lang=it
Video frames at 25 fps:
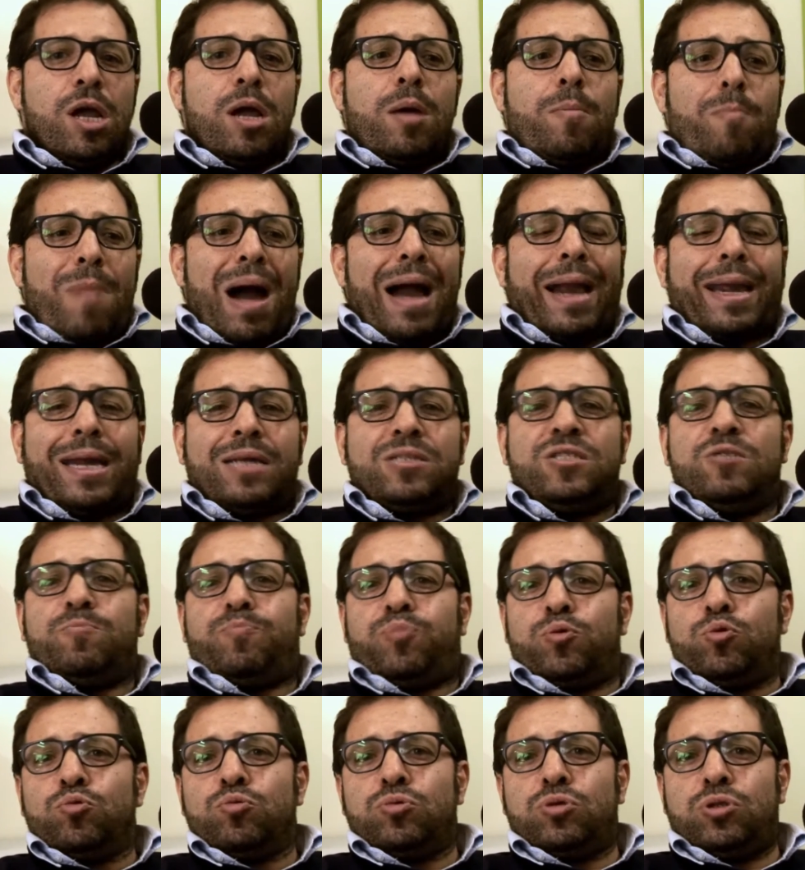ma anche di
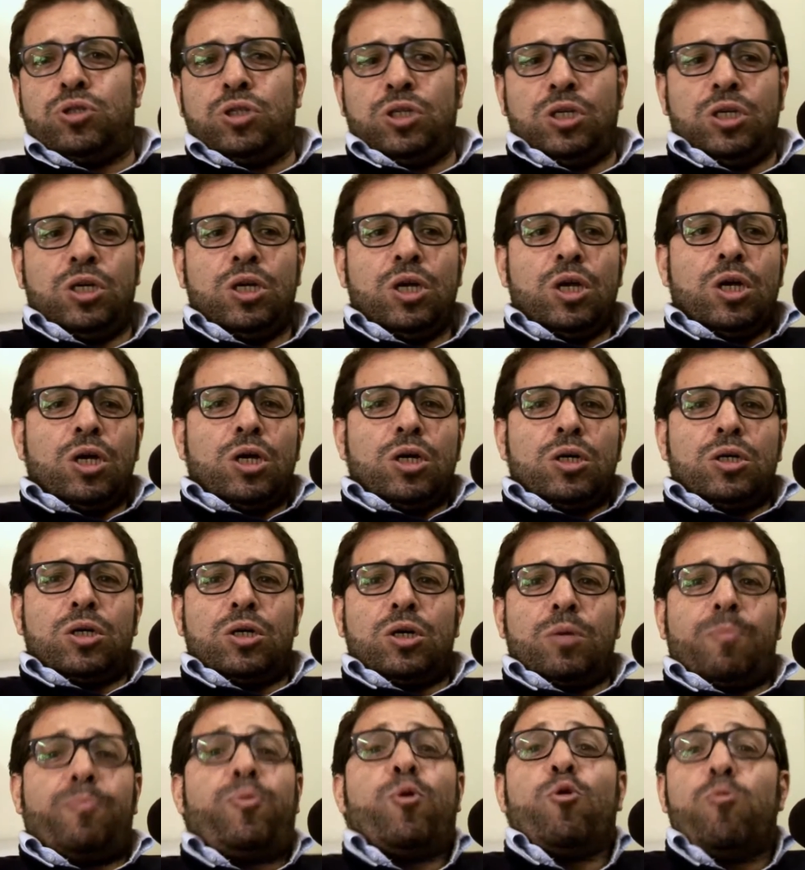punti
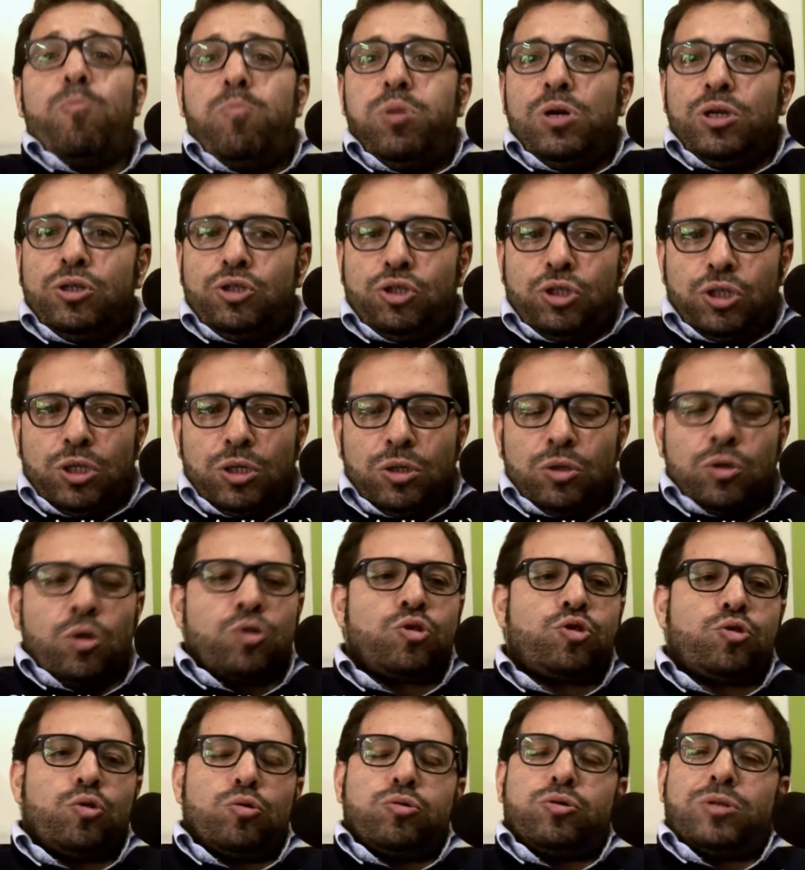eh, pubblici, non
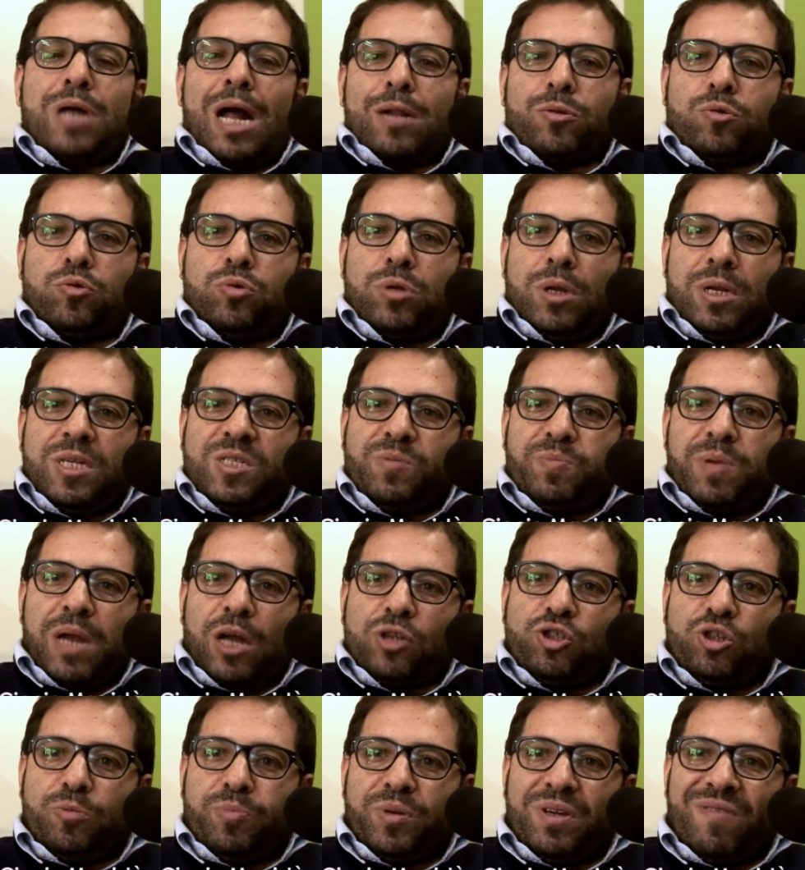soltanto delle
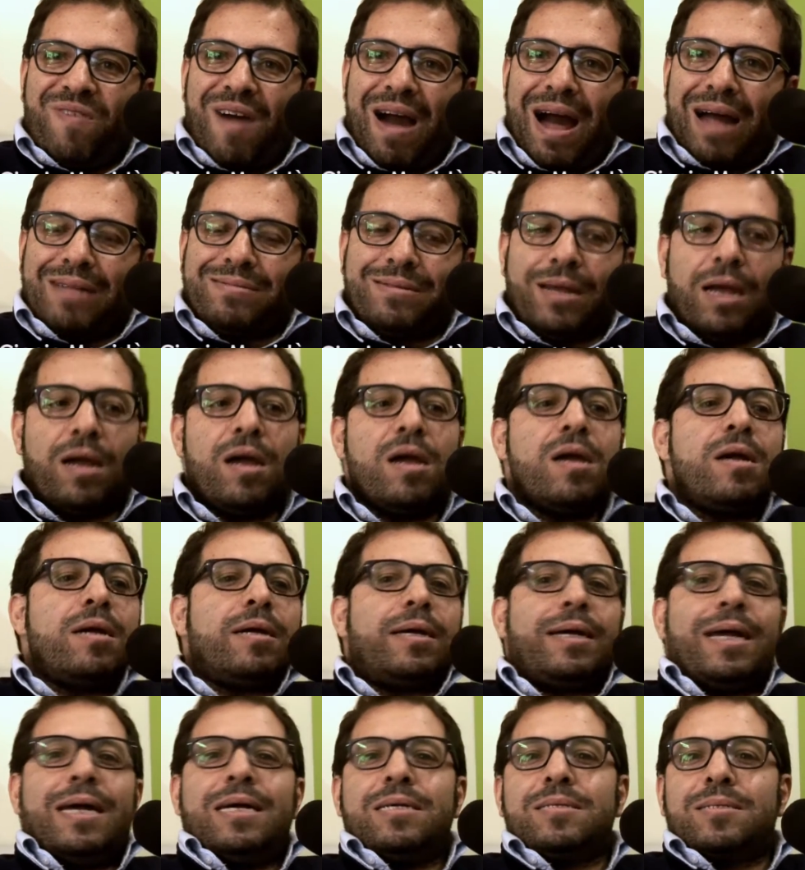spiagge private
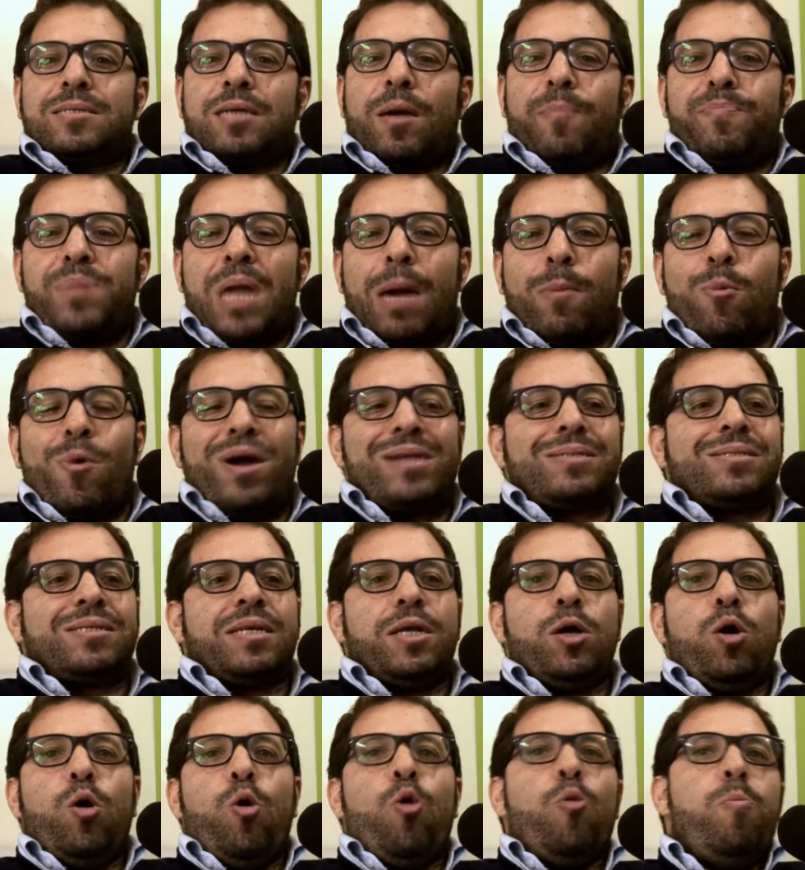che sappiamo
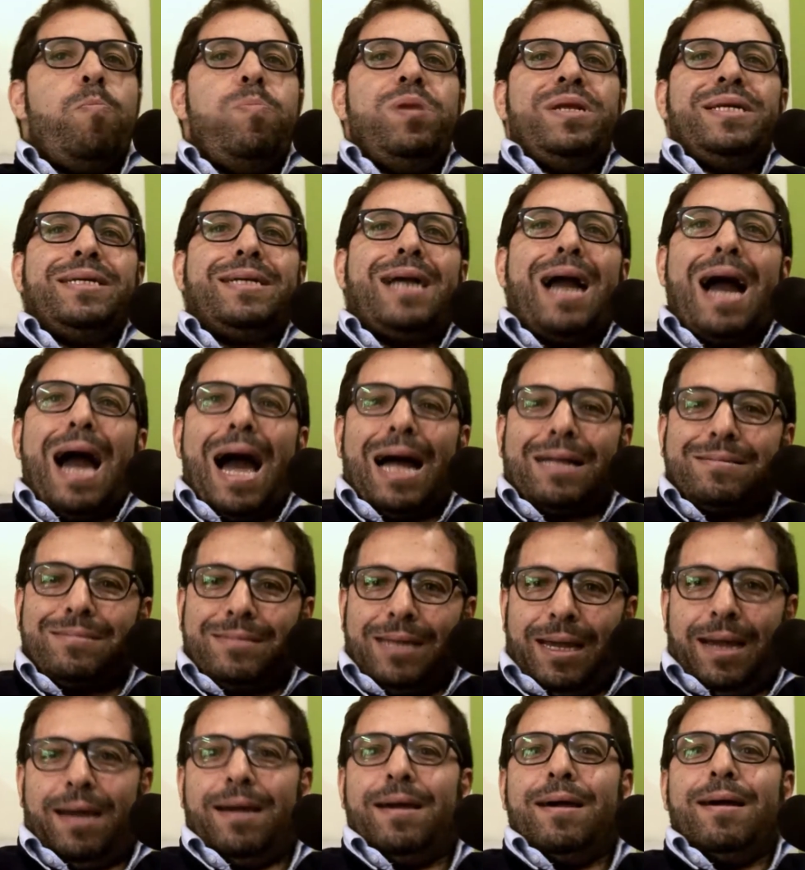essere
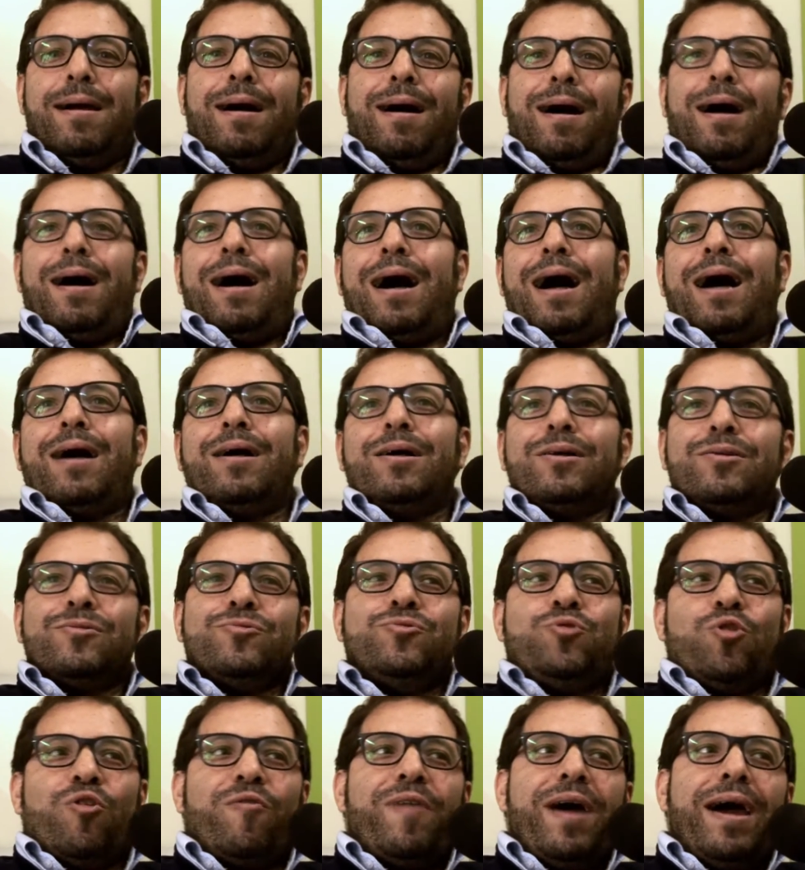obbligate a
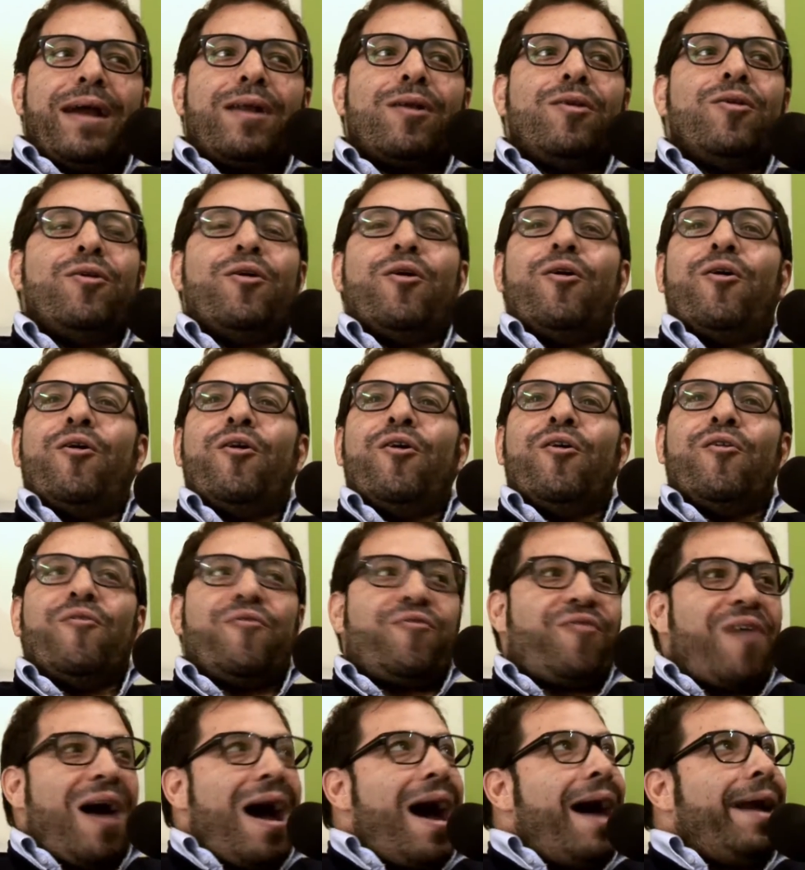doverlo
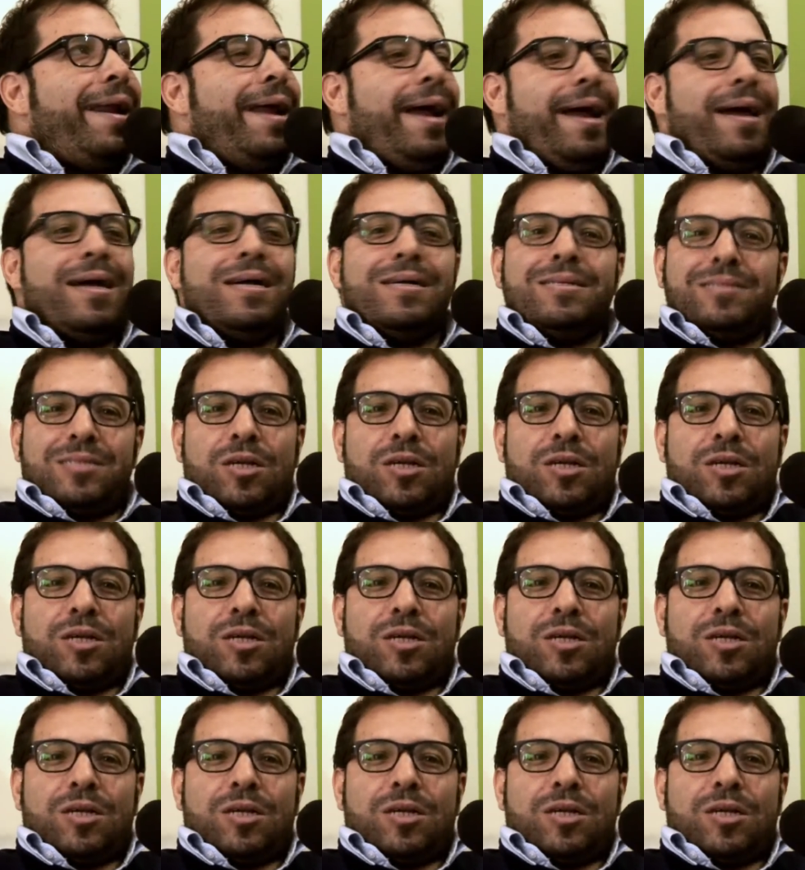fare, se